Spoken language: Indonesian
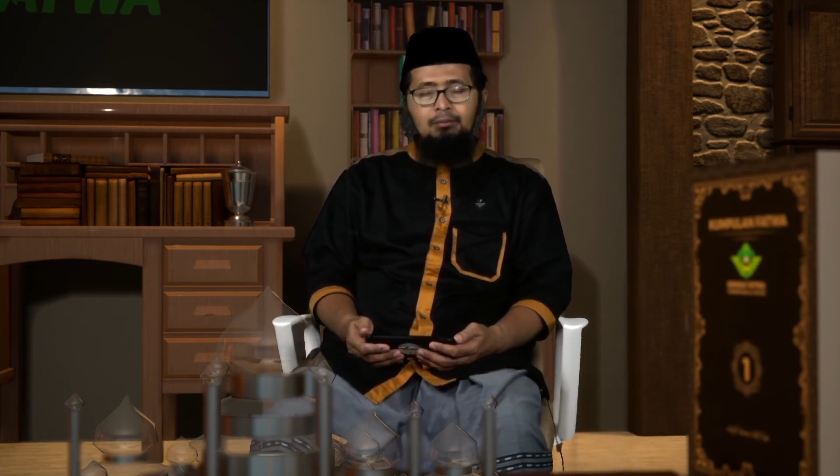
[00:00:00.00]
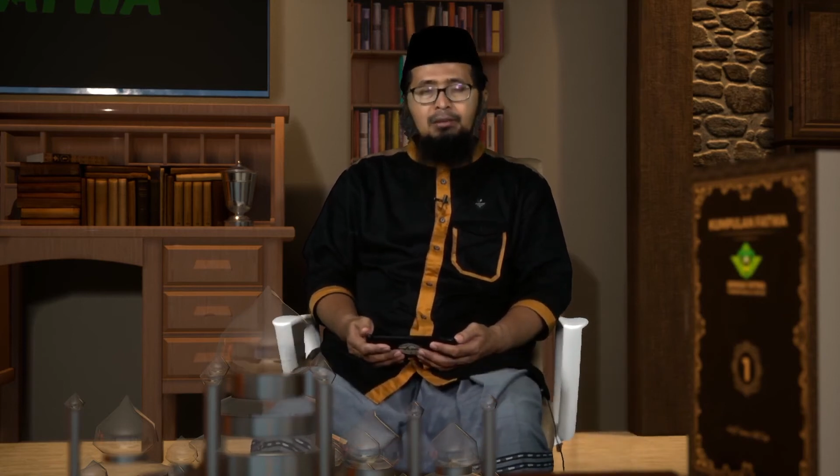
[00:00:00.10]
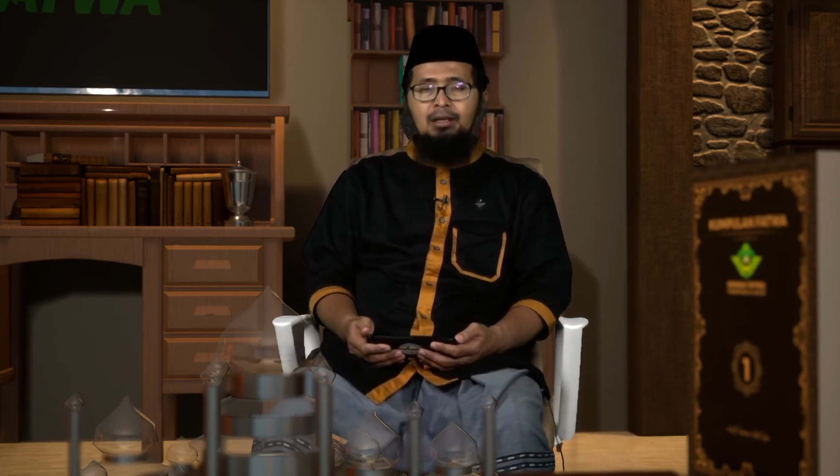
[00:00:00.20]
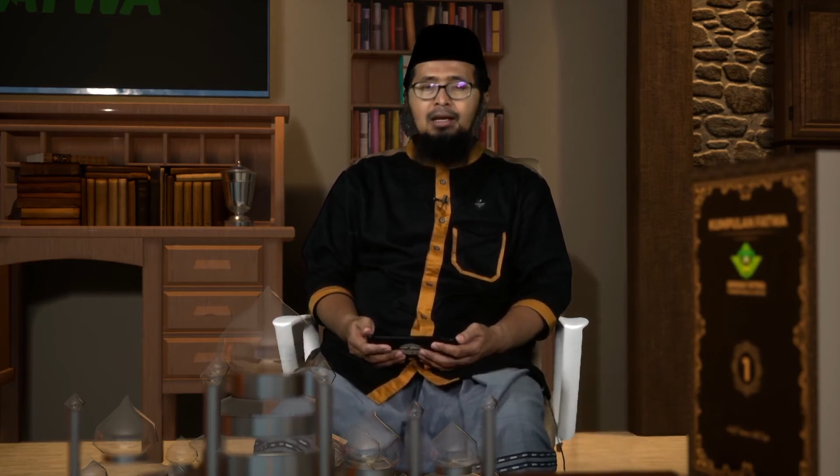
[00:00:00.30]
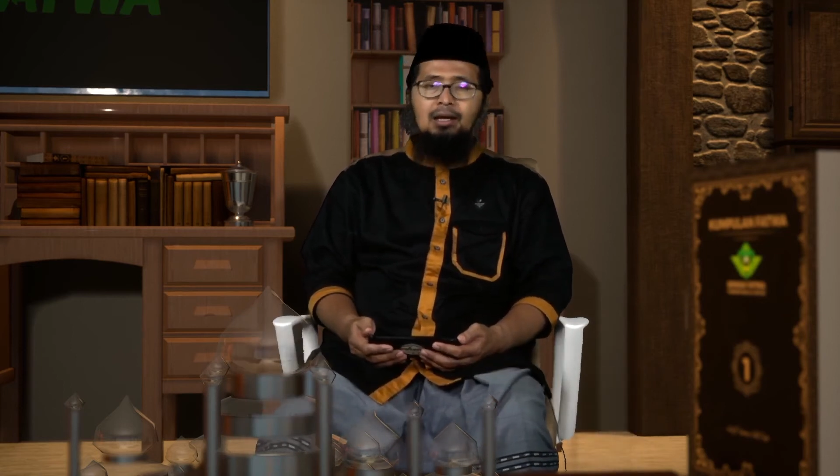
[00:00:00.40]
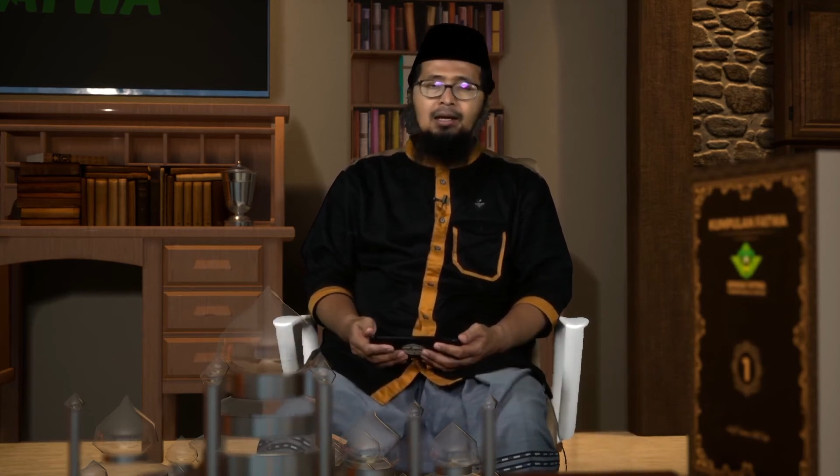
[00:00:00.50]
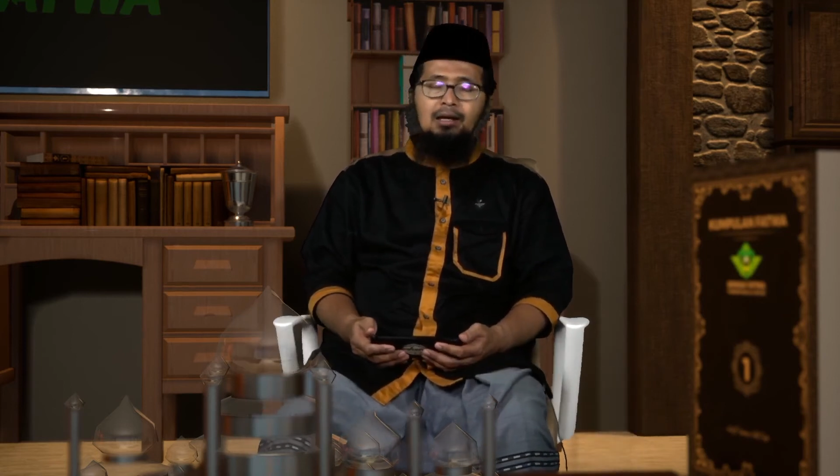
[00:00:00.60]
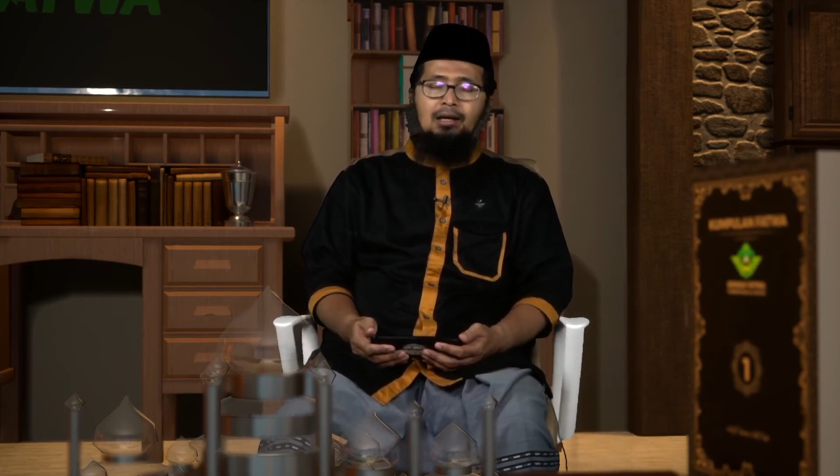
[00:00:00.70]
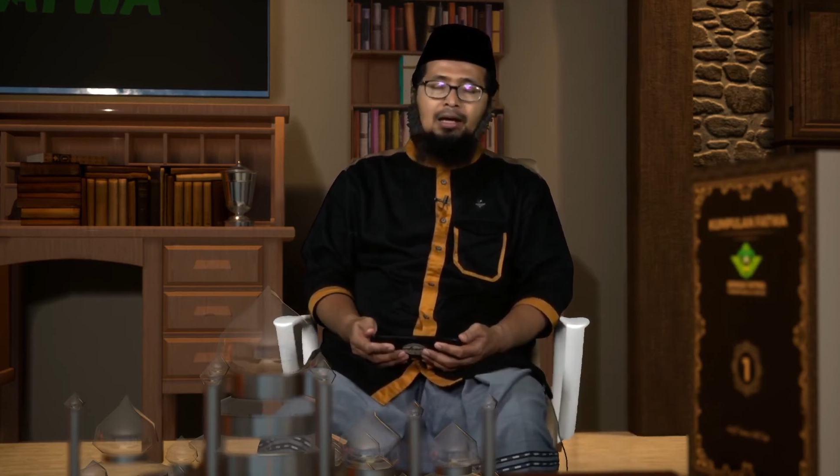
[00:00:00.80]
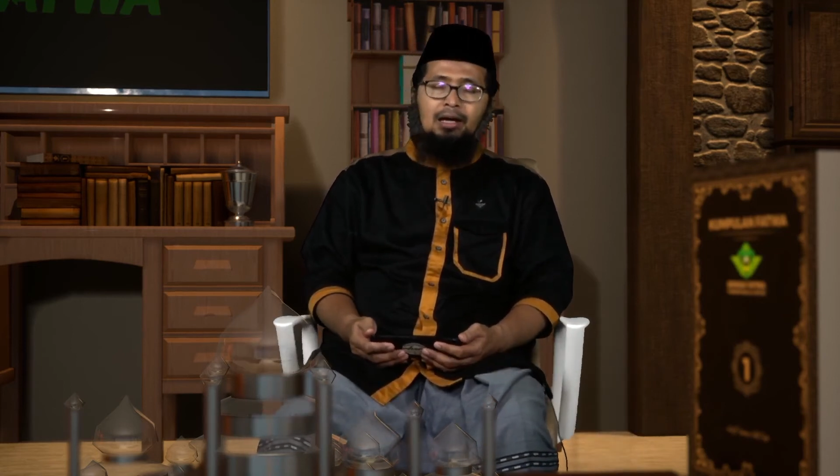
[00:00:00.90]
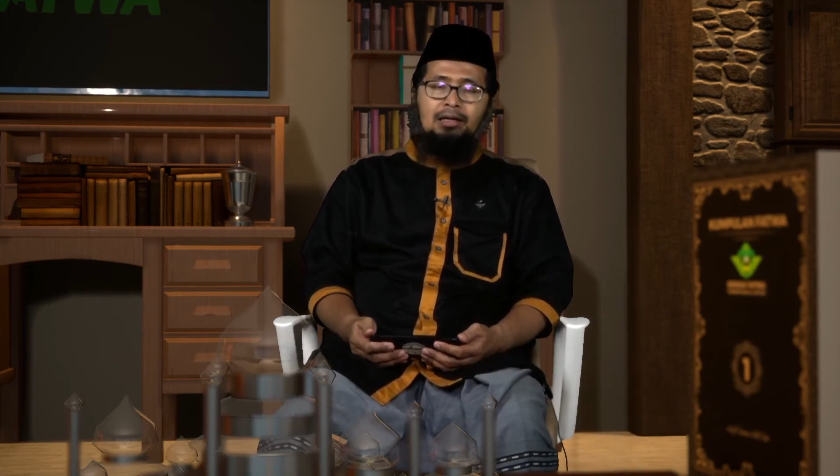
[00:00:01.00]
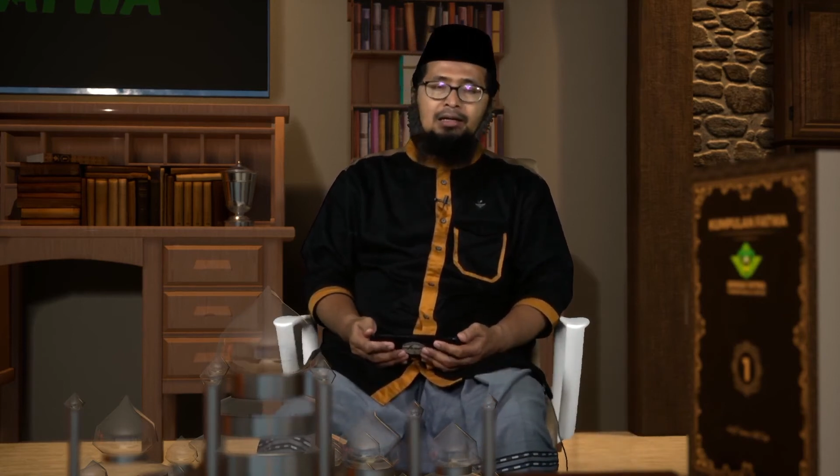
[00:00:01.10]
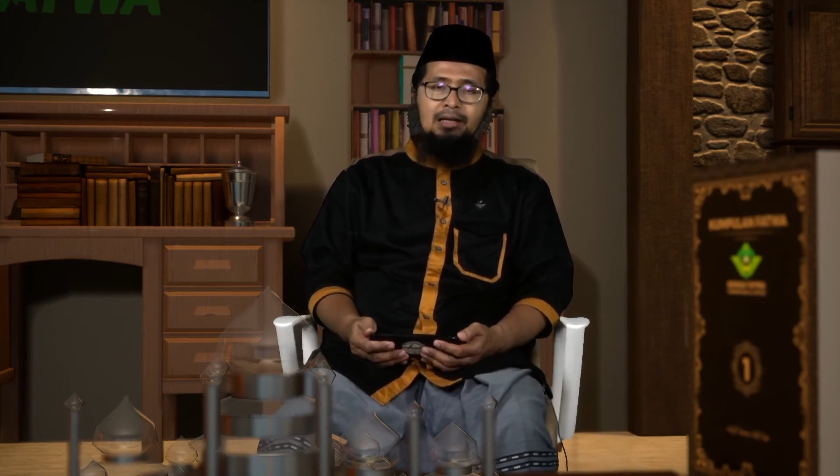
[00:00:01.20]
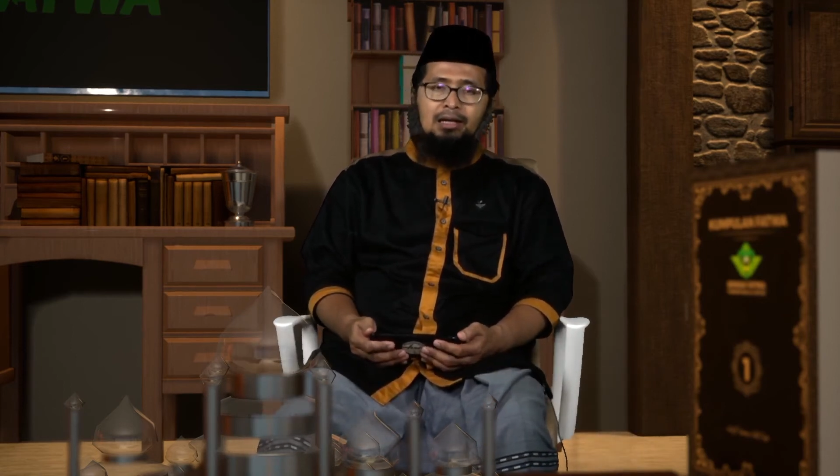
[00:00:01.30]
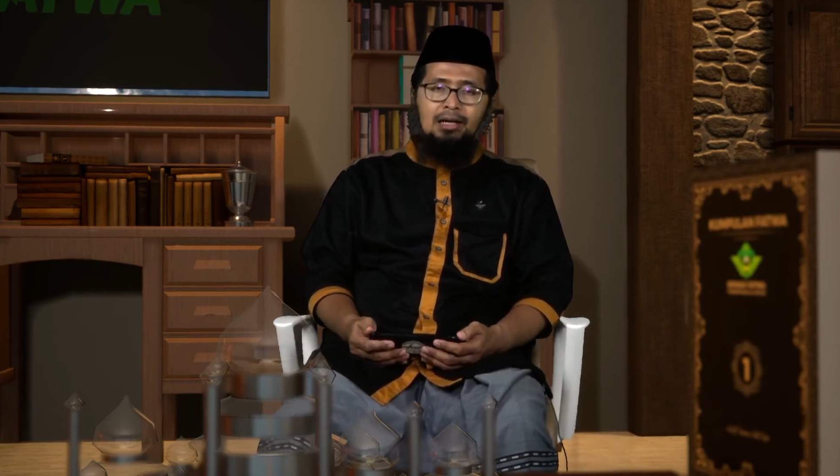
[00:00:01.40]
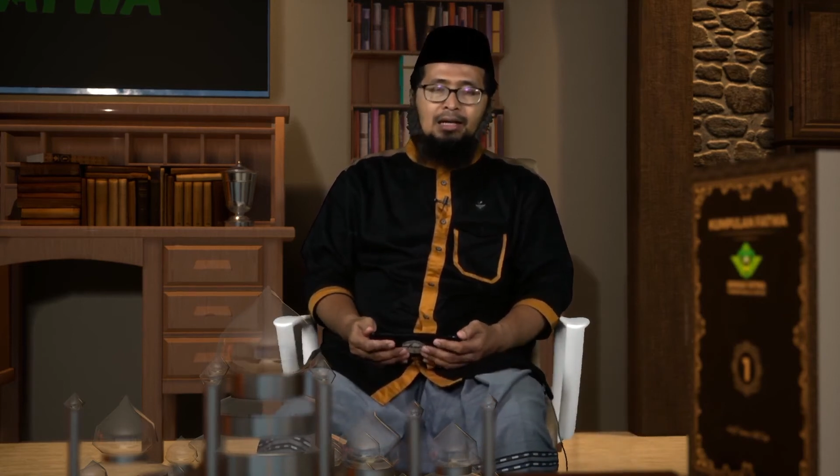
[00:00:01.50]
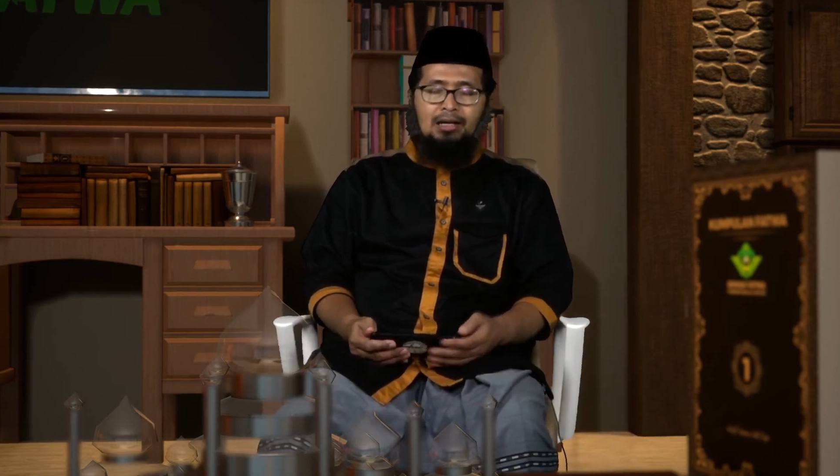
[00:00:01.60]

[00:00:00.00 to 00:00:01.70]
Bila ada